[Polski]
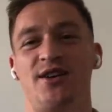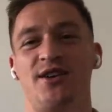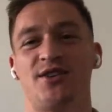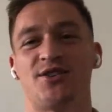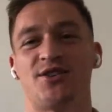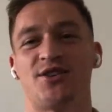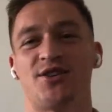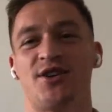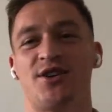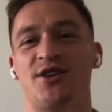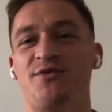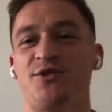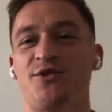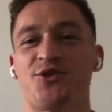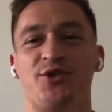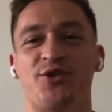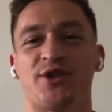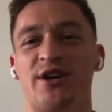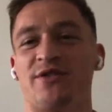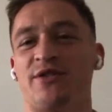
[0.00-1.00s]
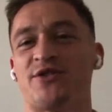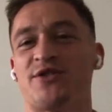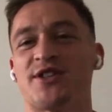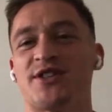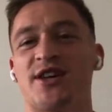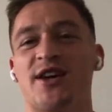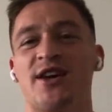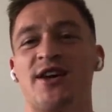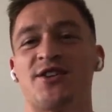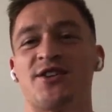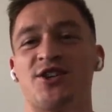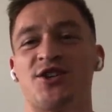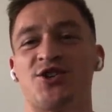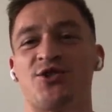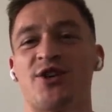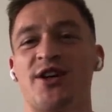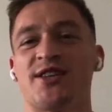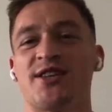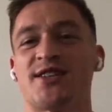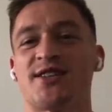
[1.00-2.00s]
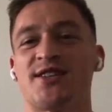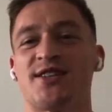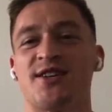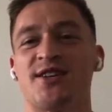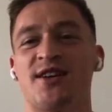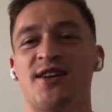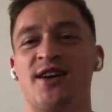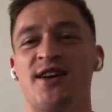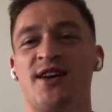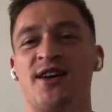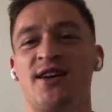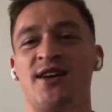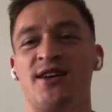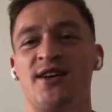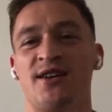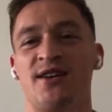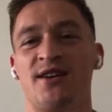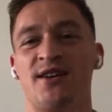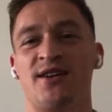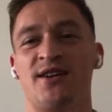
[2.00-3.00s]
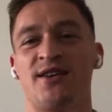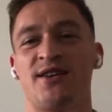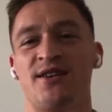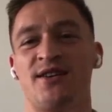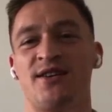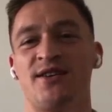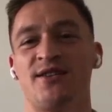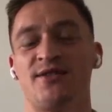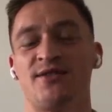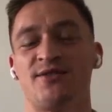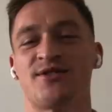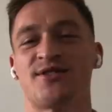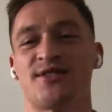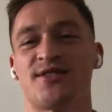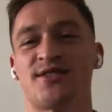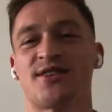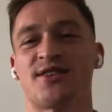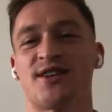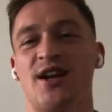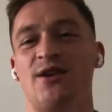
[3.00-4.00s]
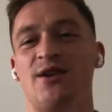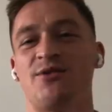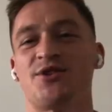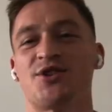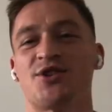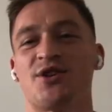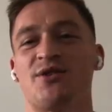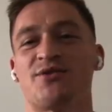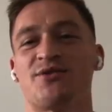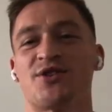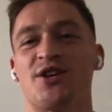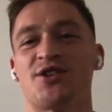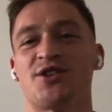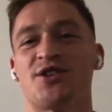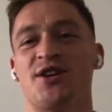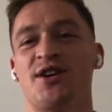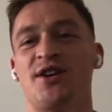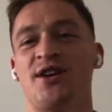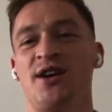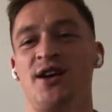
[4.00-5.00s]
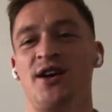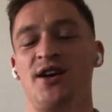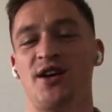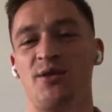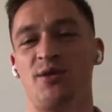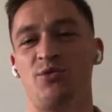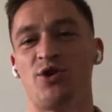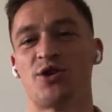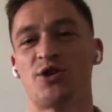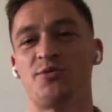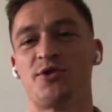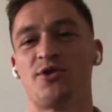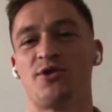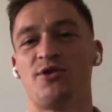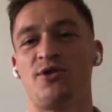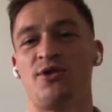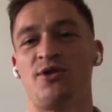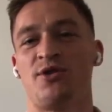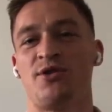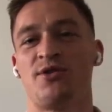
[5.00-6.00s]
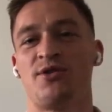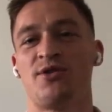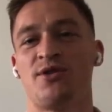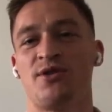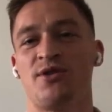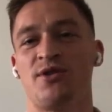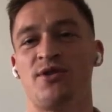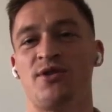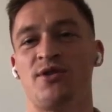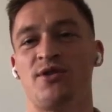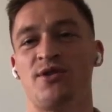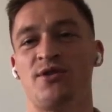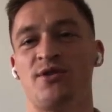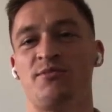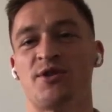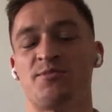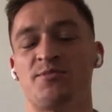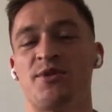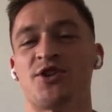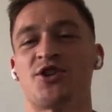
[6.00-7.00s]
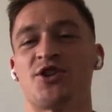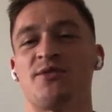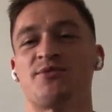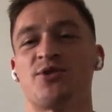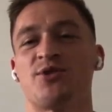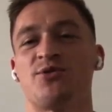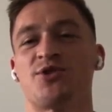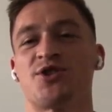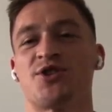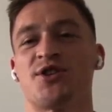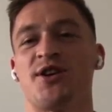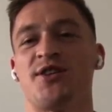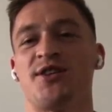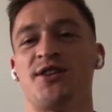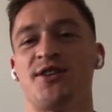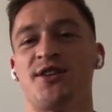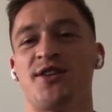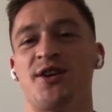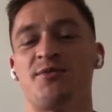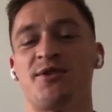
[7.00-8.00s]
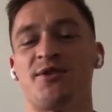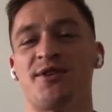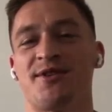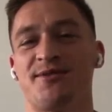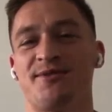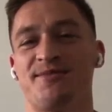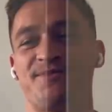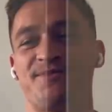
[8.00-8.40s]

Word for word: że i fotograf, i wszystkie rzeczy organizacyjne e, zgrały się w czasie i, i mogliśmy to e, bezpiecznie przełożyć na inny termin.